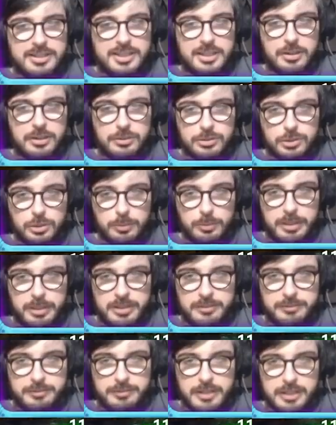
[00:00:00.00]
esse aqui é o som
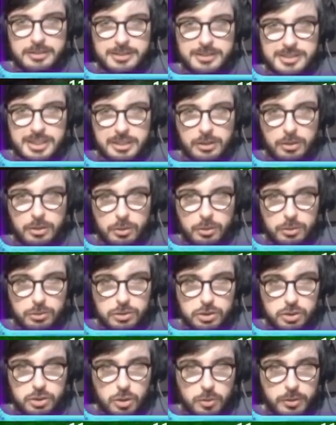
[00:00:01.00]
perfeito. Esse aqui é o
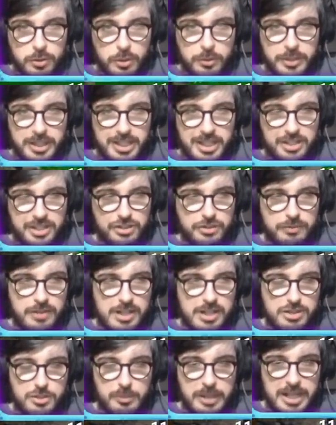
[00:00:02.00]
som que eu queria que
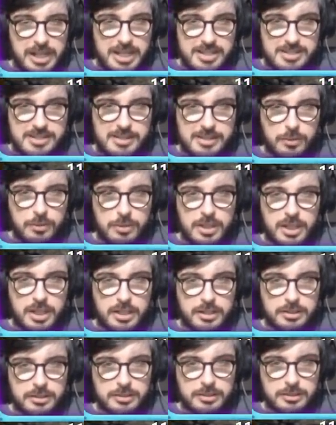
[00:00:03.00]
tivesse uma ereção, cara.